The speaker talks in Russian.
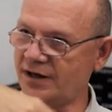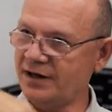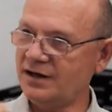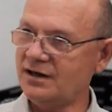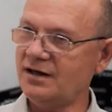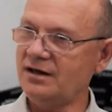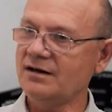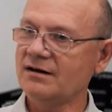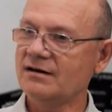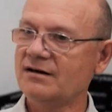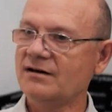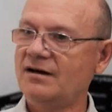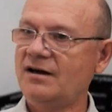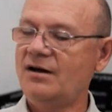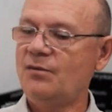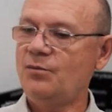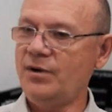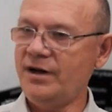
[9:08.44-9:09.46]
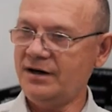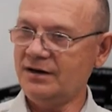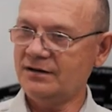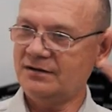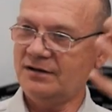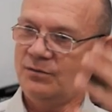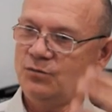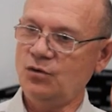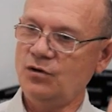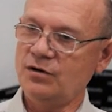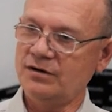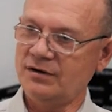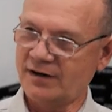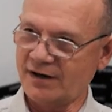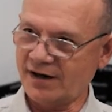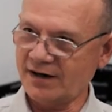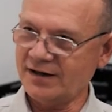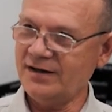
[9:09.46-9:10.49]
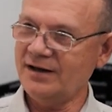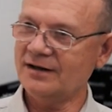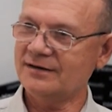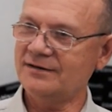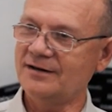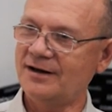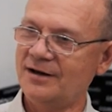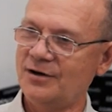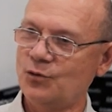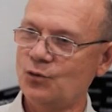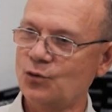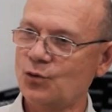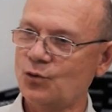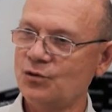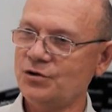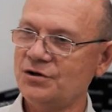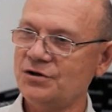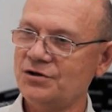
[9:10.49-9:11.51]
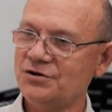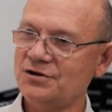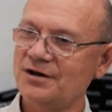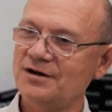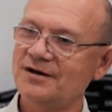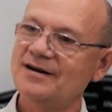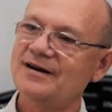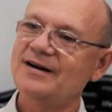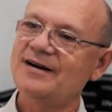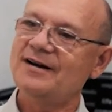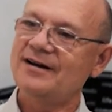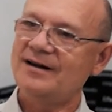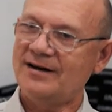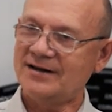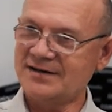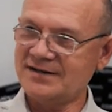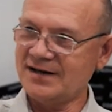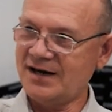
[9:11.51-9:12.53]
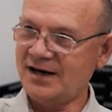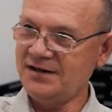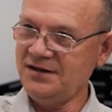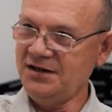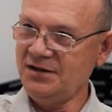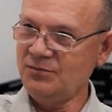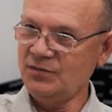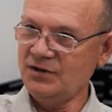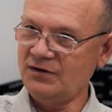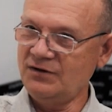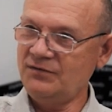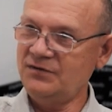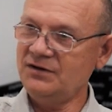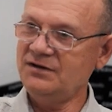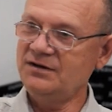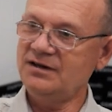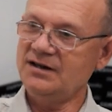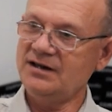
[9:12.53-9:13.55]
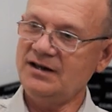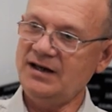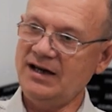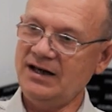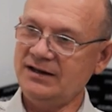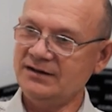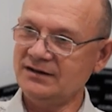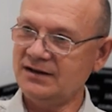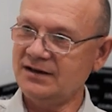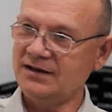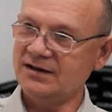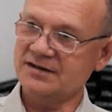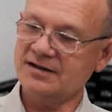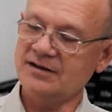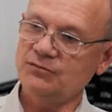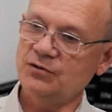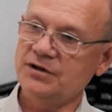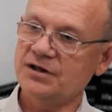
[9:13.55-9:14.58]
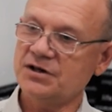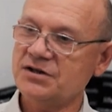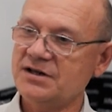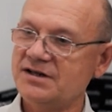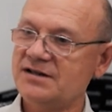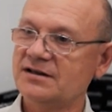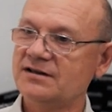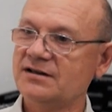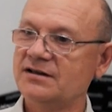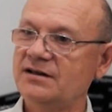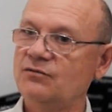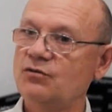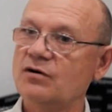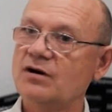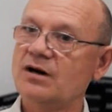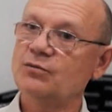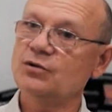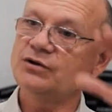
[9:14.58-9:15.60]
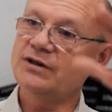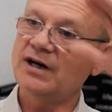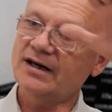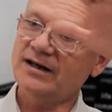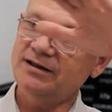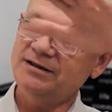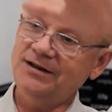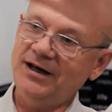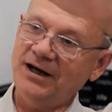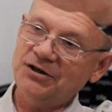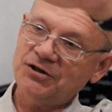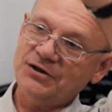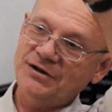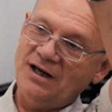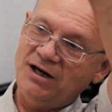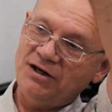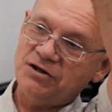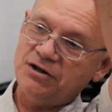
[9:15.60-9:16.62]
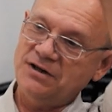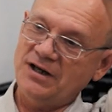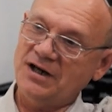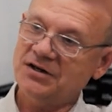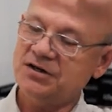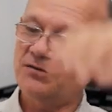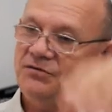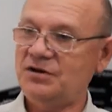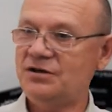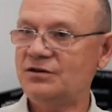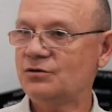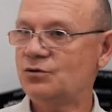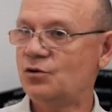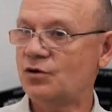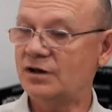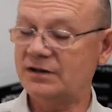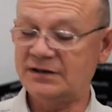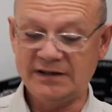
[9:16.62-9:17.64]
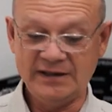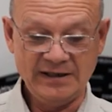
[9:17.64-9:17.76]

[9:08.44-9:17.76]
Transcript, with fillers: реки, перед тобой ракетное урочище, за ним видны эллинги завода 61 коммунара и дальше, дальше, дальше виден город.